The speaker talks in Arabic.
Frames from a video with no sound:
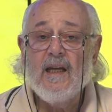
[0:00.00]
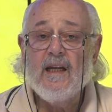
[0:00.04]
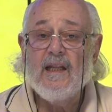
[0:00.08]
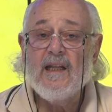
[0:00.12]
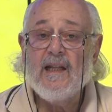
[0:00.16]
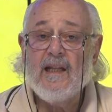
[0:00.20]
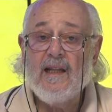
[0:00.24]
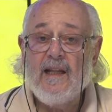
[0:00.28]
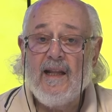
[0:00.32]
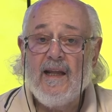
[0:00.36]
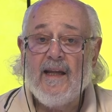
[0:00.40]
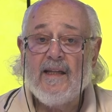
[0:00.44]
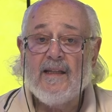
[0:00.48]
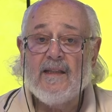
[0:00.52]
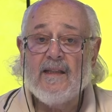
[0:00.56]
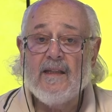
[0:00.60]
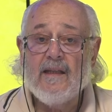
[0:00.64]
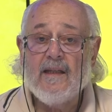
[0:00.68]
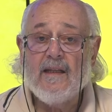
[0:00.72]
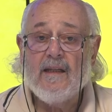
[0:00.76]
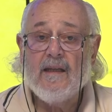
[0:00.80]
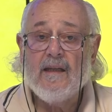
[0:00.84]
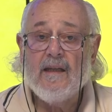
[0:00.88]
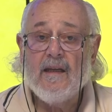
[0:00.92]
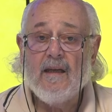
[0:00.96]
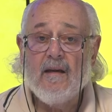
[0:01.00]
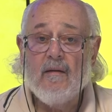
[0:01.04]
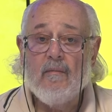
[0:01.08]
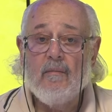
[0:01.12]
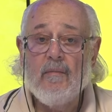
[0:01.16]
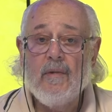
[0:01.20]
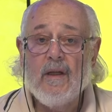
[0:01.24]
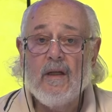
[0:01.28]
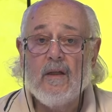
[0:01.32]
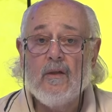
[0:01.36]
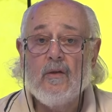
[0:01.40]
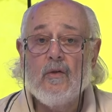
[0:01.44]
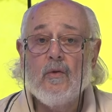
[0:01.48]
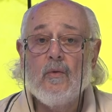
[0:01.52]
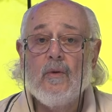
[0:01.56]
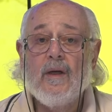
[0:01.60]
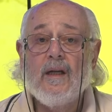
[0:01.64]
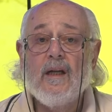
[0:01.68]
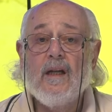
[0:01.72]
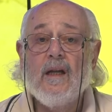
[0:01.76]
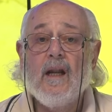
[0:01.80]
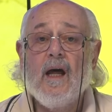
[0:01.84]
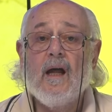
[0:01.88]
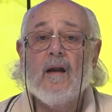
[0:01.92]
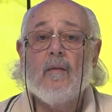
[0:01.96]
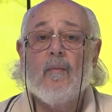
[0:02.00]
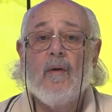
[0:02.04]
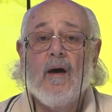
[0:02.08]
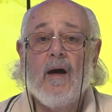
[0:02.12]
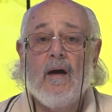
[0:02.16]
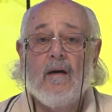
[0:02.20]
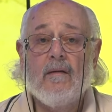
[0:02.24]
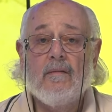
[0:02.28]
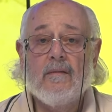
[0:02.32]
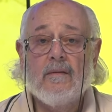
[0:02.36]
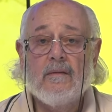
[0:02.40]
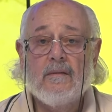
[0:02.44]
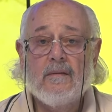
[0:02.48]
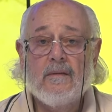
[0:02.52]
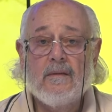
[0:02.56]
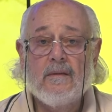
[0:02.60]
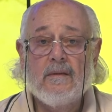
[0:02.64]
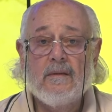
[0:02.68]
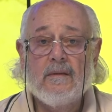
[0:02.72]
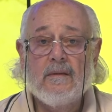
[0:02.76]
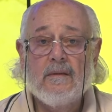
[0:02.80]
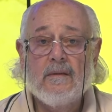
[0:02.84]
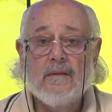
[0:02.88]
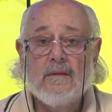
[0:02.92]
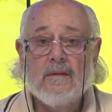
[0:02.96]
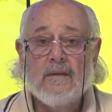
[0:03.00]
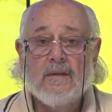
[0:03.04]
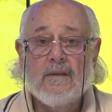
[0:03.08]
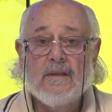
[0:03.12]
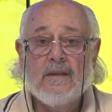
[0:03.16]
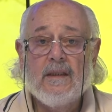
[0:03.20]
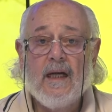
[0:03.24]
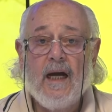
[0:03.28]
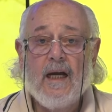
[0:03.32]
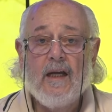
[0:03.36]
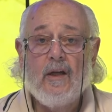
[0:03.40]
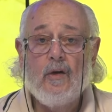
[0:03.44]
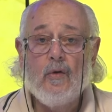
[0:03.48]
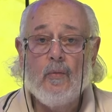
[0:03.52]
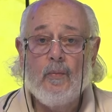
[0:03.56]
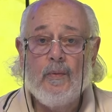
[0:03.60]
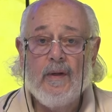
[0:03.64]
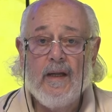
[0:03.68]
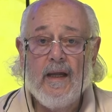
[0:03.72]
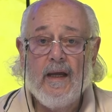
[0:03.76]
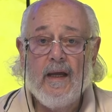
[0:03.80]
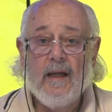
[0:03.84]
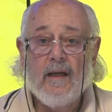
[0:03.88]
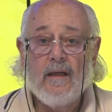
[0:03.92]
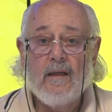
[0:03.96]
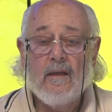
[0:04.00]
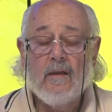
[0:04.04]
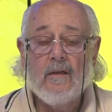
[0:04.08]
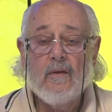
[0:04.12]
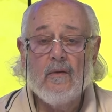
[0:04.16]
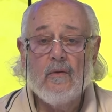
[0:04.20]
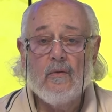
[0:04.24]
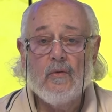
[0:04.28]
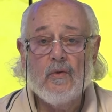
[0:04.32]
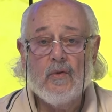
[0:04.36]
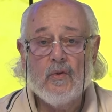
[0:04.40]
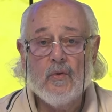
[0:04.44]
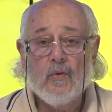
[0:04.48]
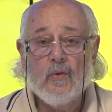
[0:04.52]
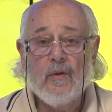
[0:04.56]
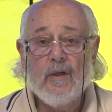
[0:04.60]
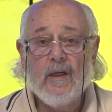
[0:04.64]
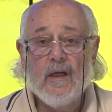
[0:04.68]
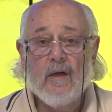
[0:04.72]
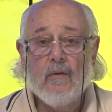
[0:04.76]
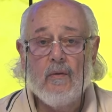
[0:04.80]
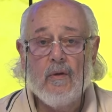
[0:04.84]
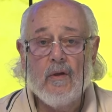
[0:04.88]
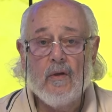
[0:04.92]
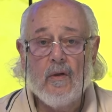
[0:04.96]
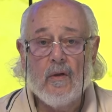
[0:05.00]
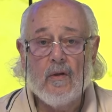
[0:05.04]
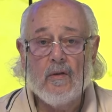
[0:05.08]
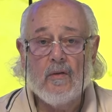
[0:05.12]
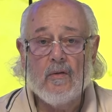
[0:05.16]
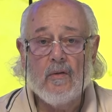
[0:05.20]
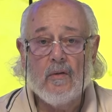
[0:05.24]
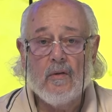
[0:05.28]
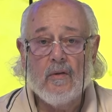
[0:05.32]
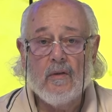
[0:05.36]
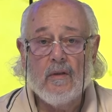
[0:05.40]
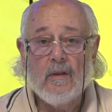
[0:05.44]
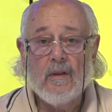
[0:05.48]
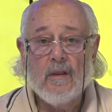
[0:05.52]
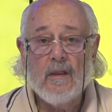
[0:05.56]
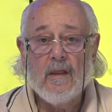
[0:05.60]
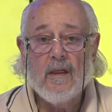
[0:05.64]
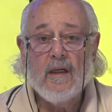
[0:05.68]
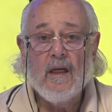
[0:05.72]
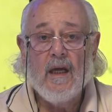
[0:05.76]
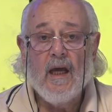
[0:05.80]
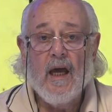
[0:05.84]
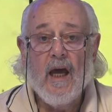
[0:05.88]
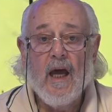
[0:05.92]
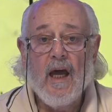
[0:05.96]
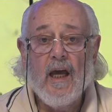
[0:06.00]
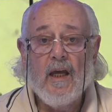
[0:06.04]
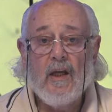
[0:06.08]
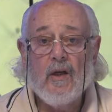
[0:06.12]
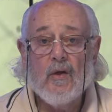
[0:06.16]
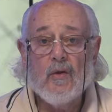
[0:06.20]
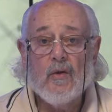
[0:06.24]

ثلاثة من الدول الأربعة أي لبنان وسوريا والأردن هي